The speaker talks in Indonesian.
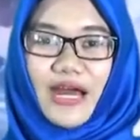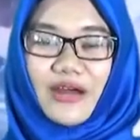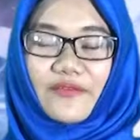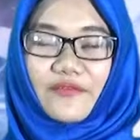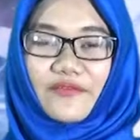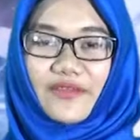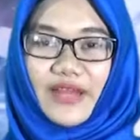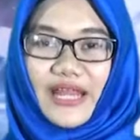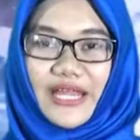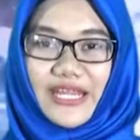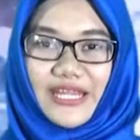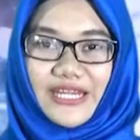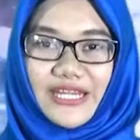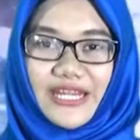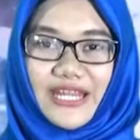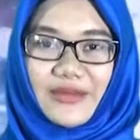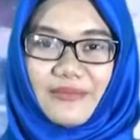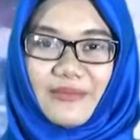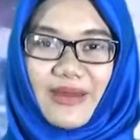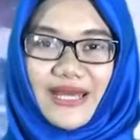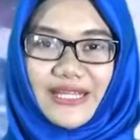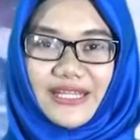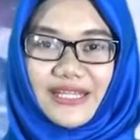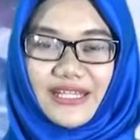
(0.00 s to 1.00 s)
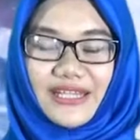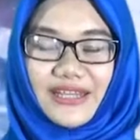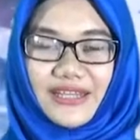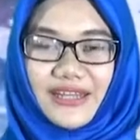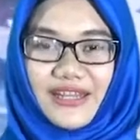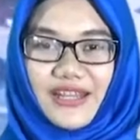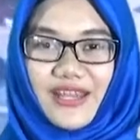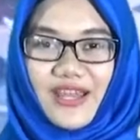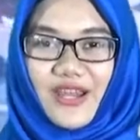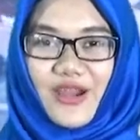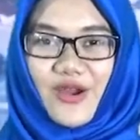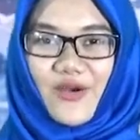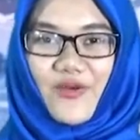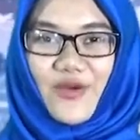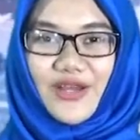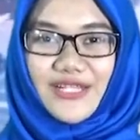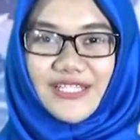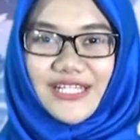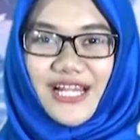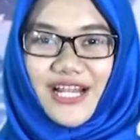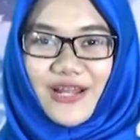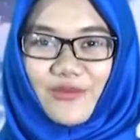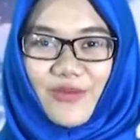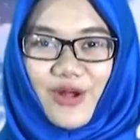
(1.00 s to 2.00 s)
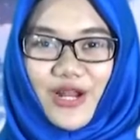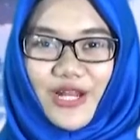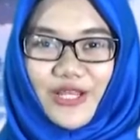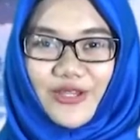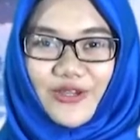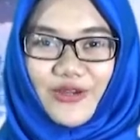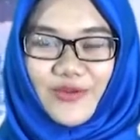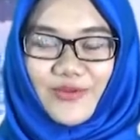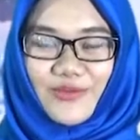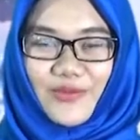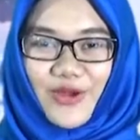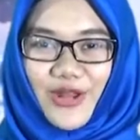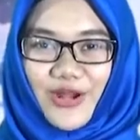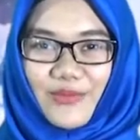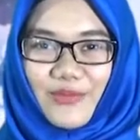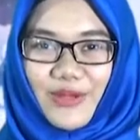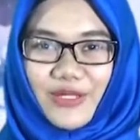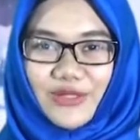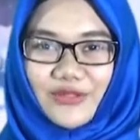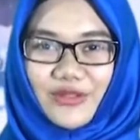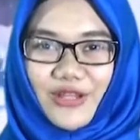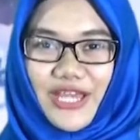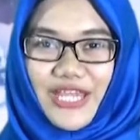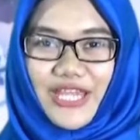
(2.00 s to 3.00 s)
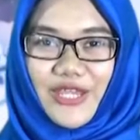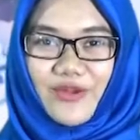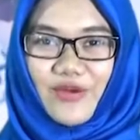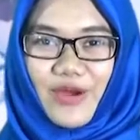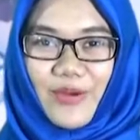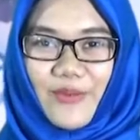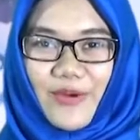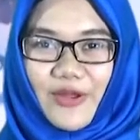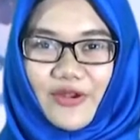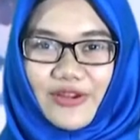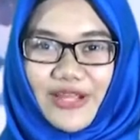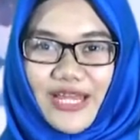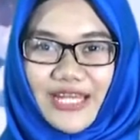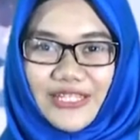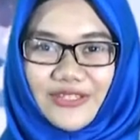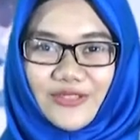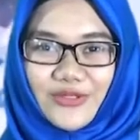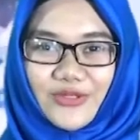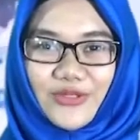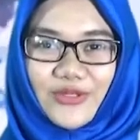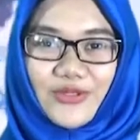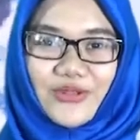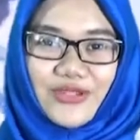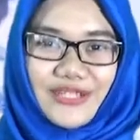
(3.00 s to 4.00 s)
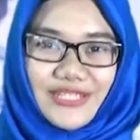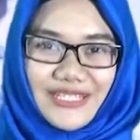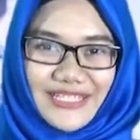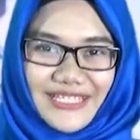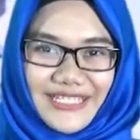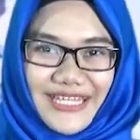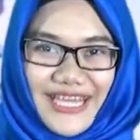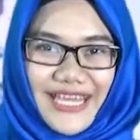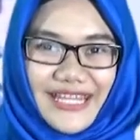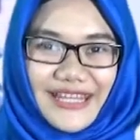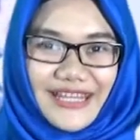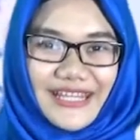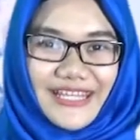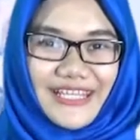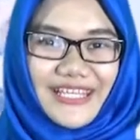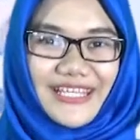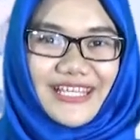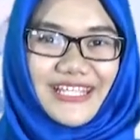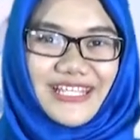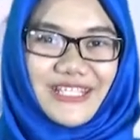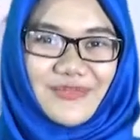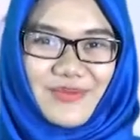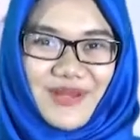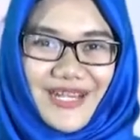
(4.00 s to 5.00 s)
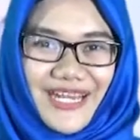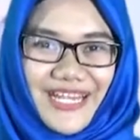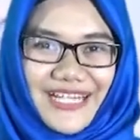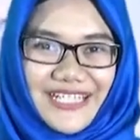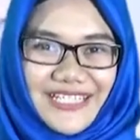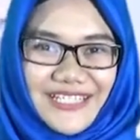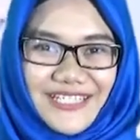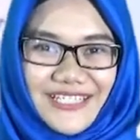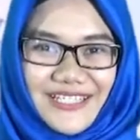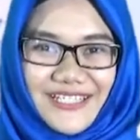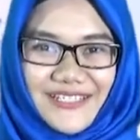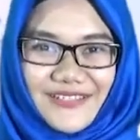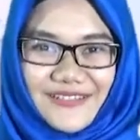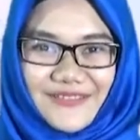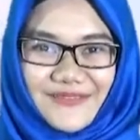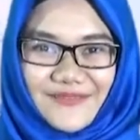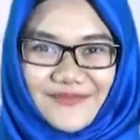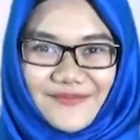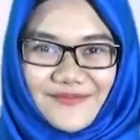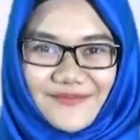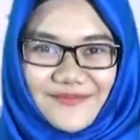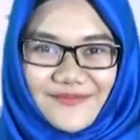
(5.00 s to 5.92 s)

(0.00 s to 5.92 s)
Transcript: maaf lahir dan batin. Wassalamualaikum warahmatullahi wabarakatuh. Get Inspiration.